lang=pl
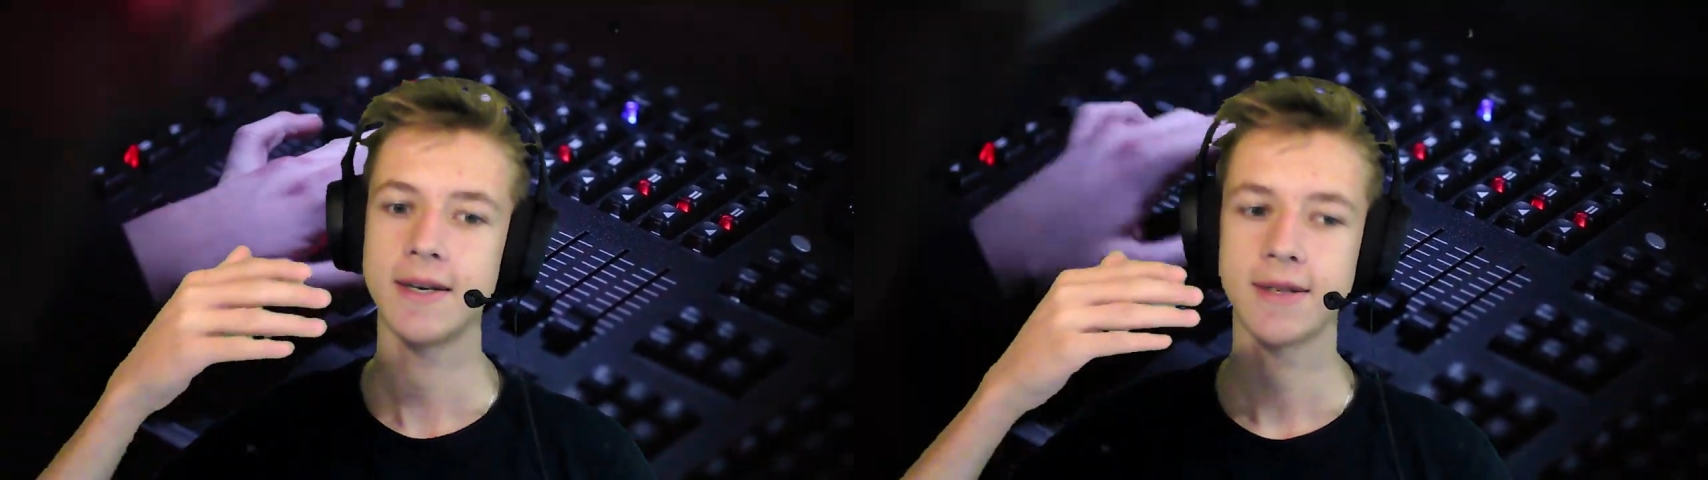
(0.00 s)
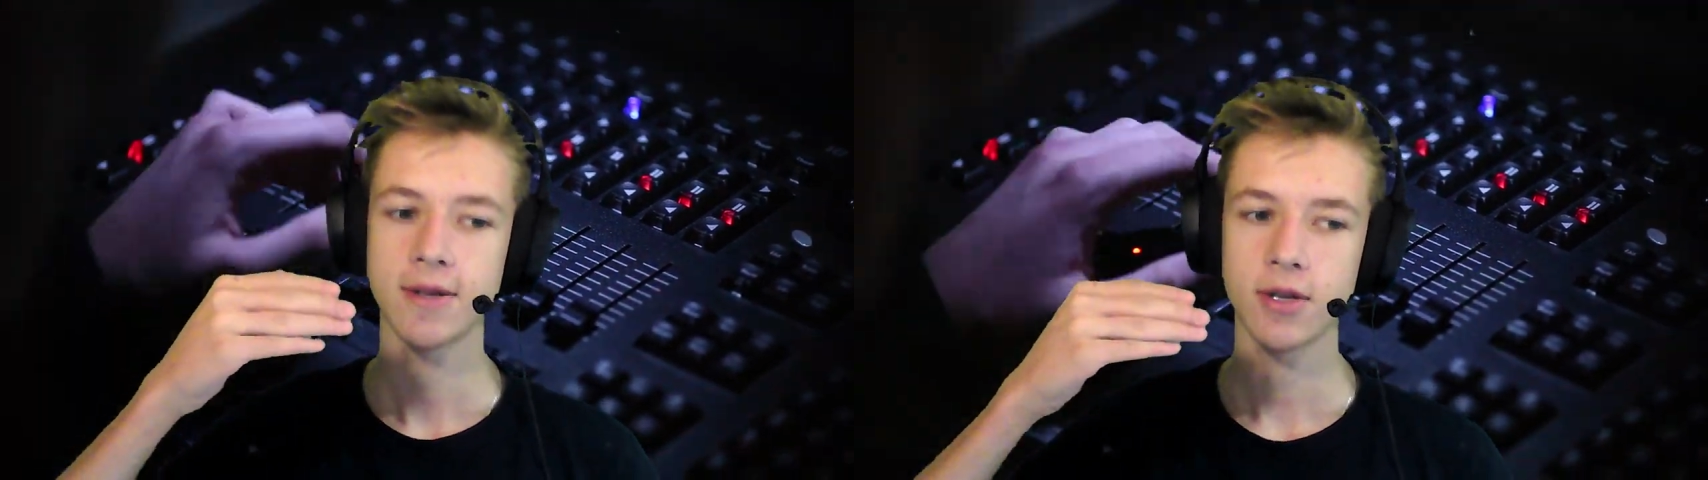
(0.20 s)

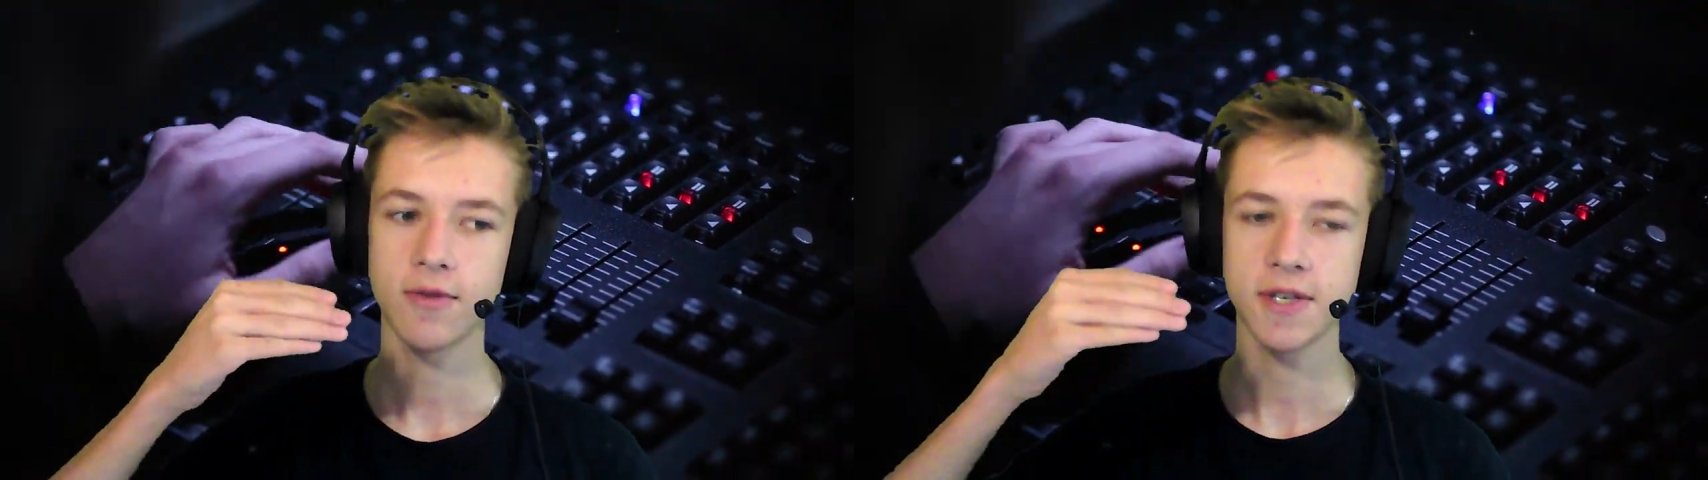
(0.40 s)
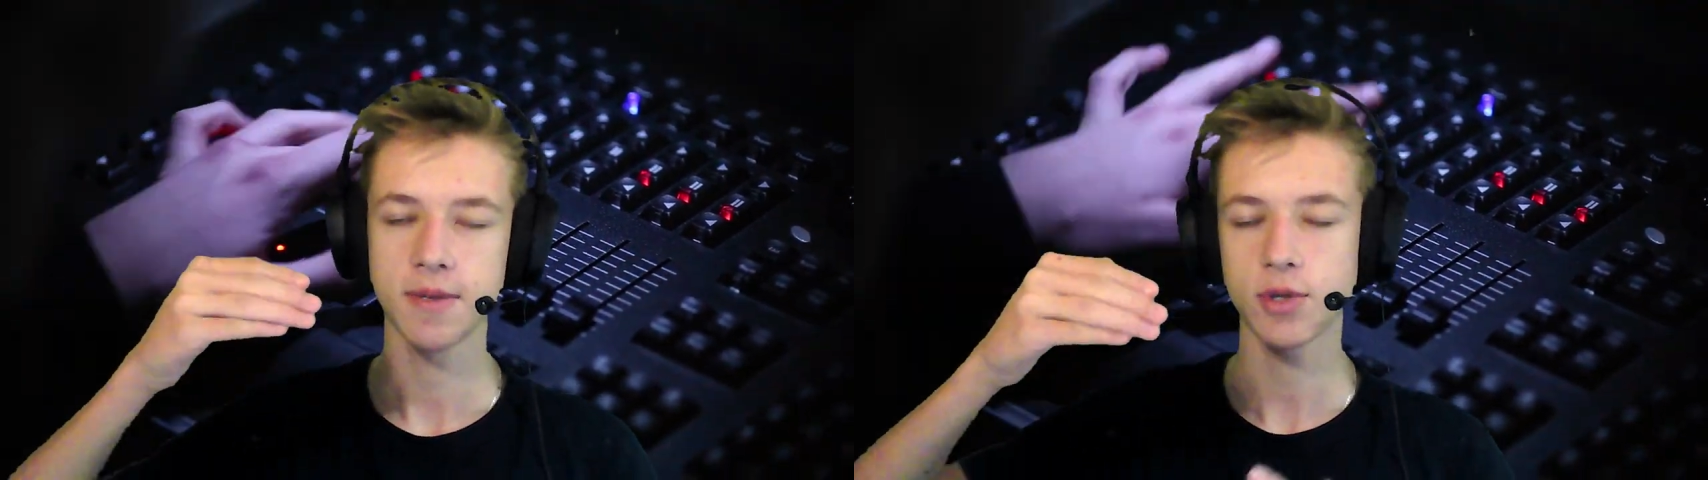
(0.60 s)
e, no
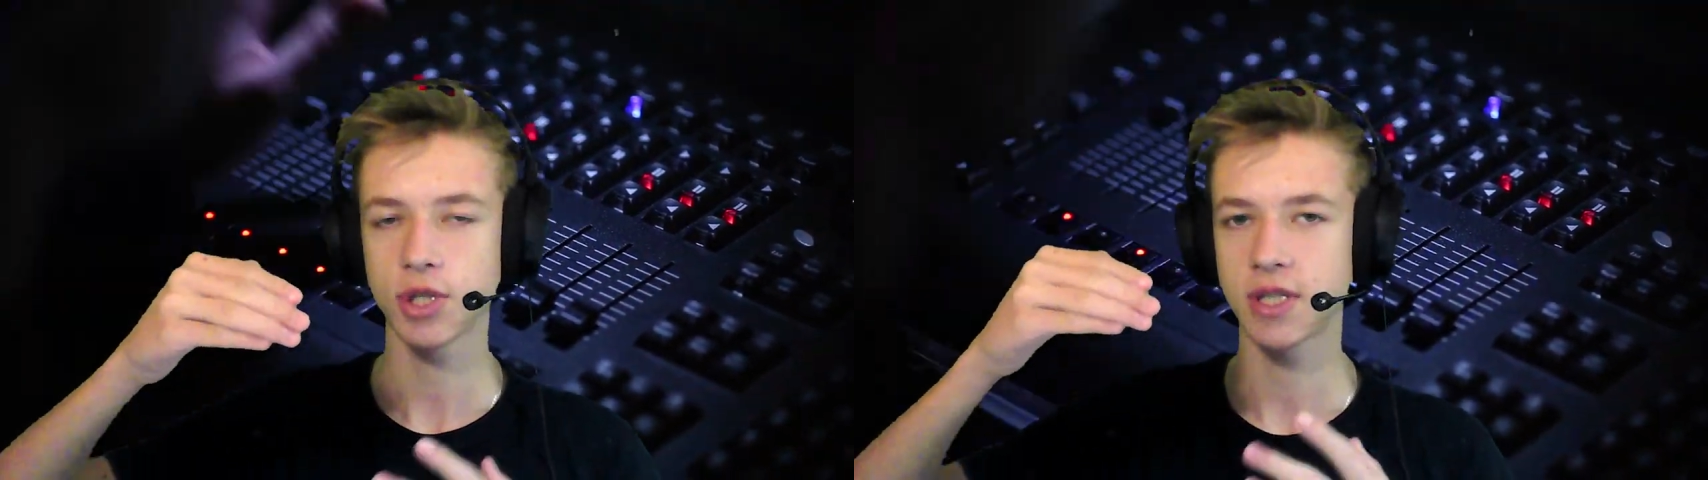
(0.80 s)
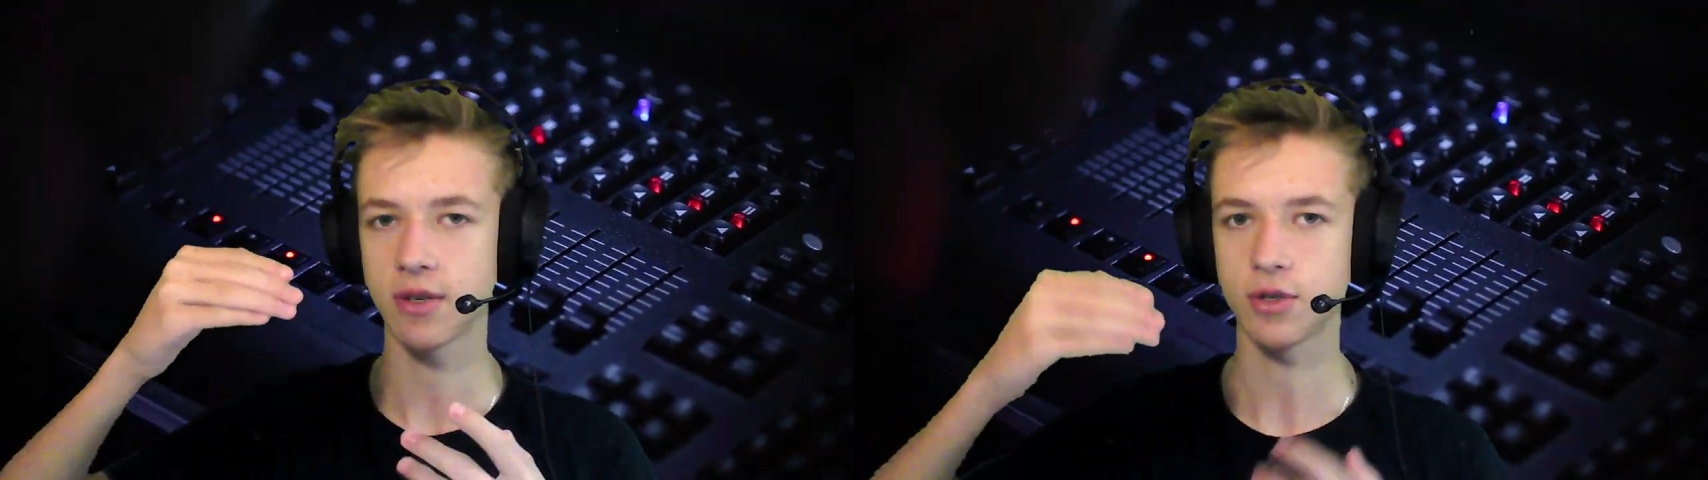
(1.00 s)
to
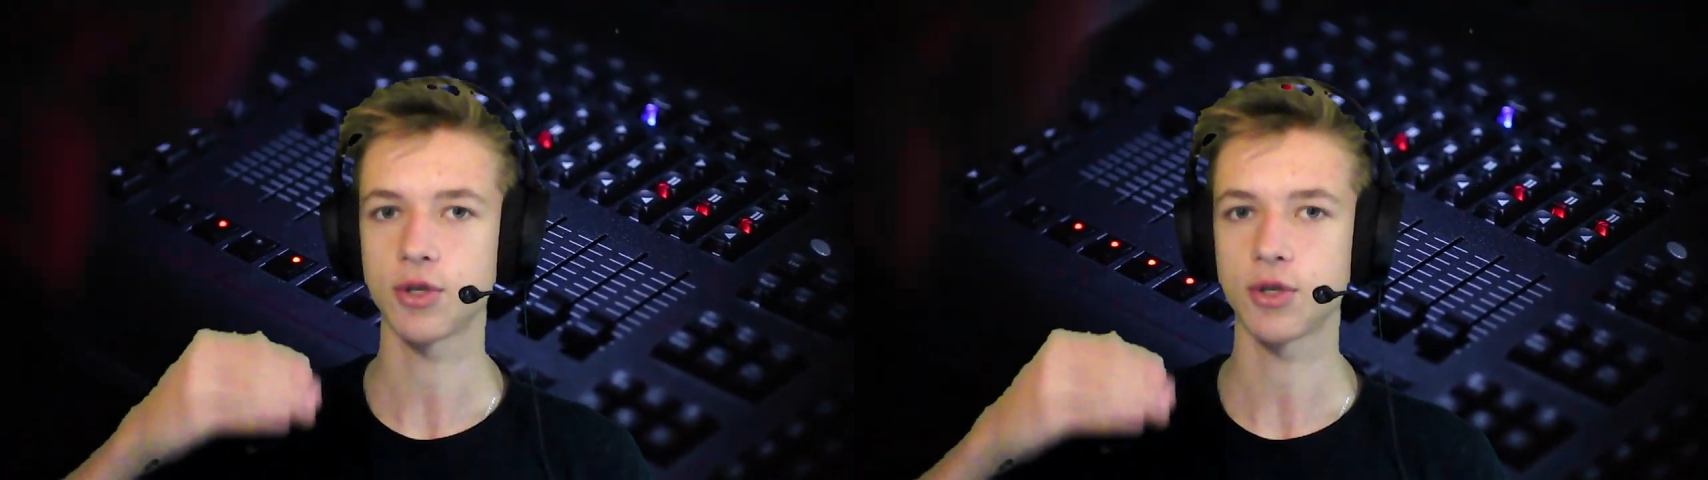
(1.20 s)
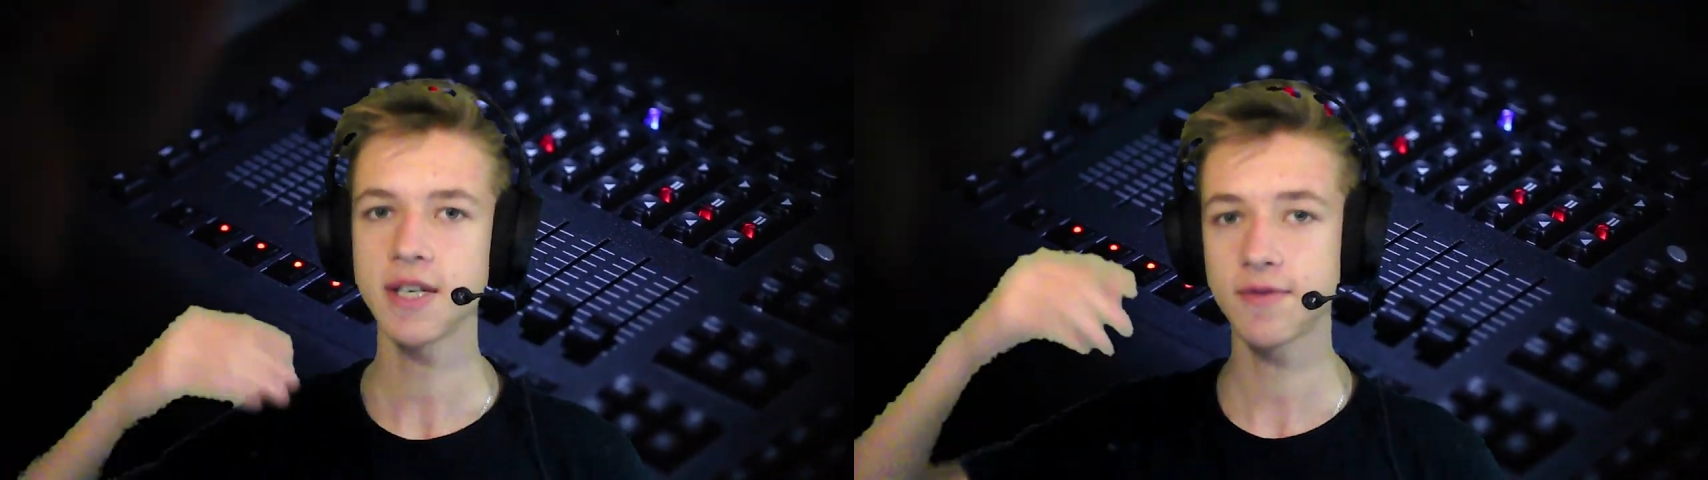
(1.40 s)
właśnie możesz z
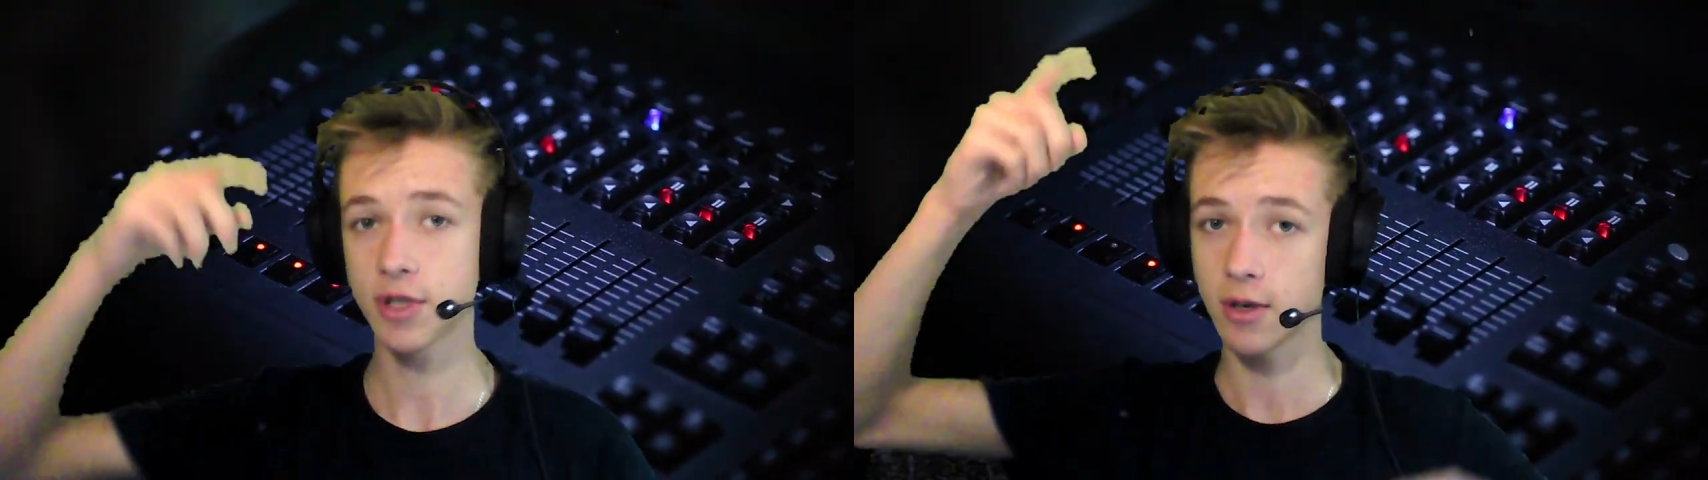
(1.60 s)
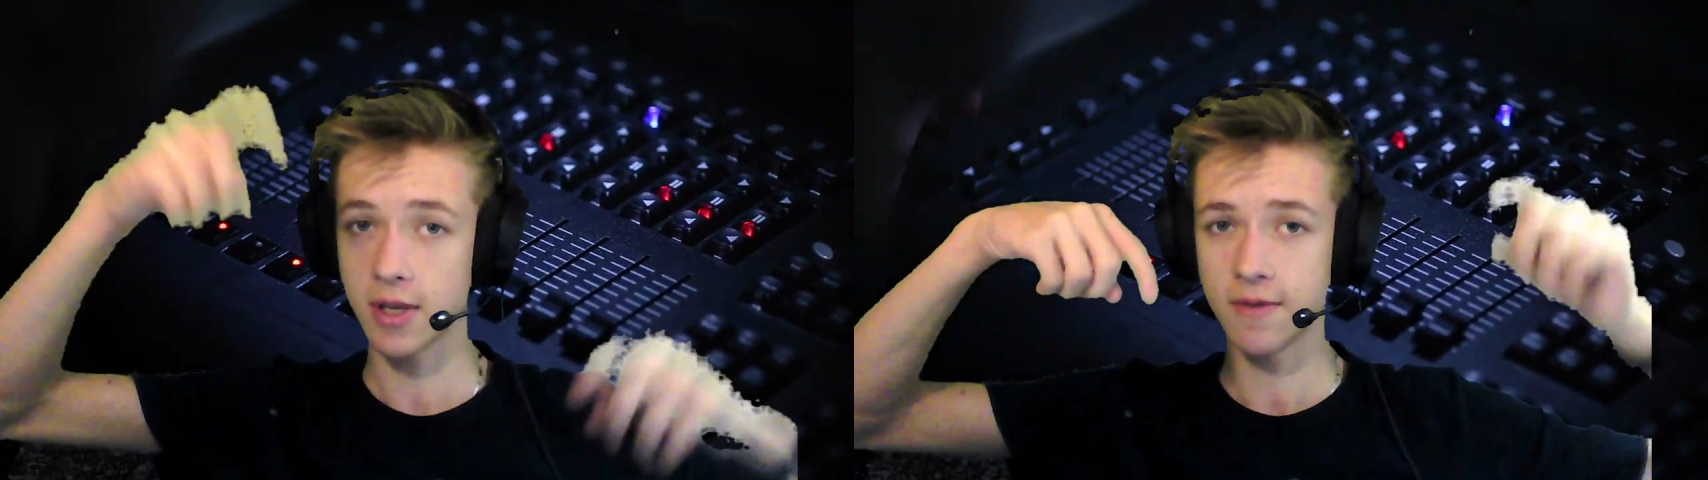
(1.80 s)
tego
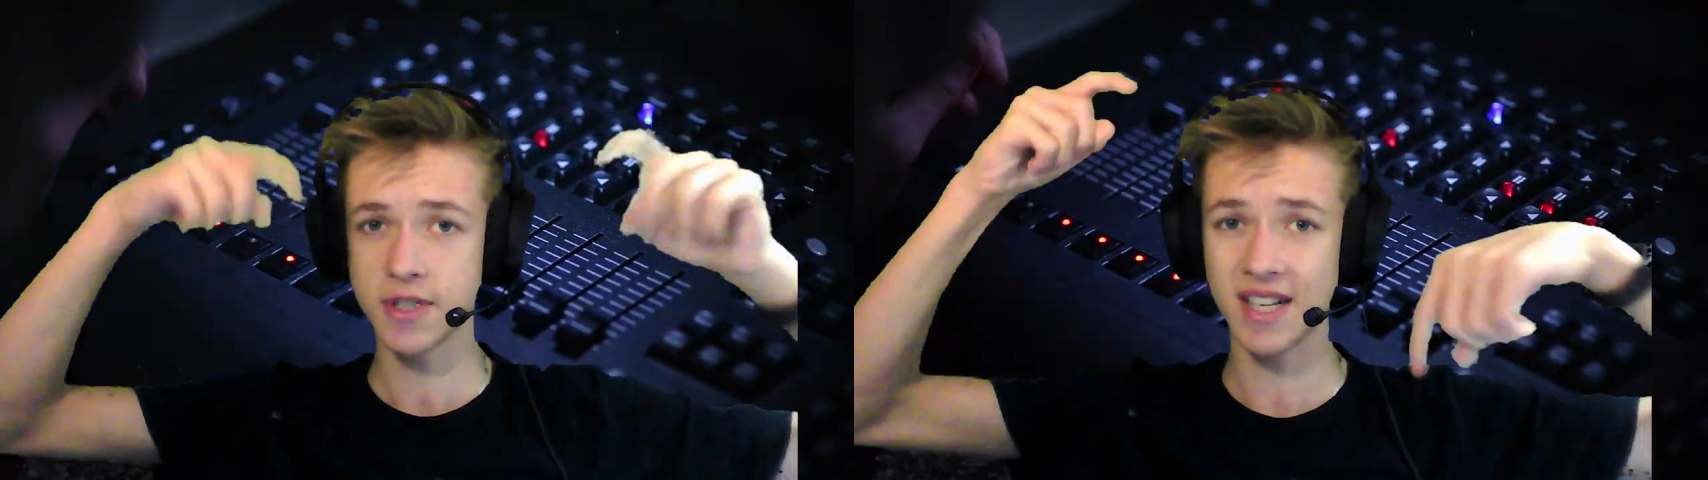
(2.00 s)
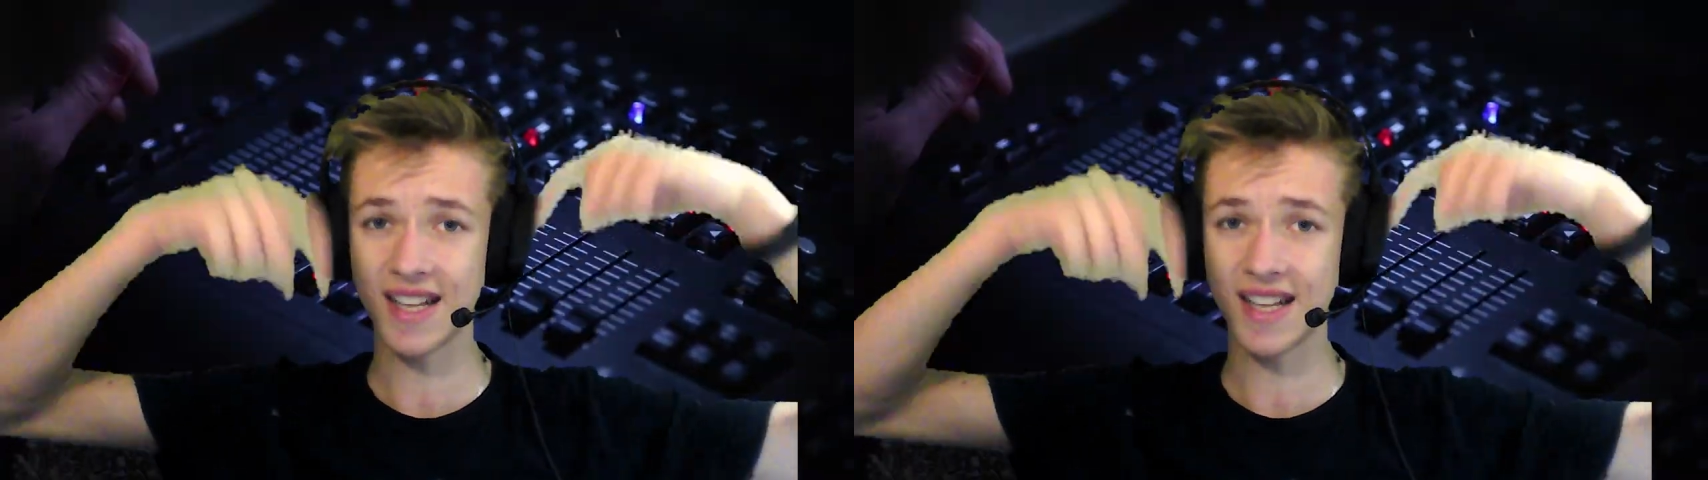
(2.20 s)
skorzystać, wszystko,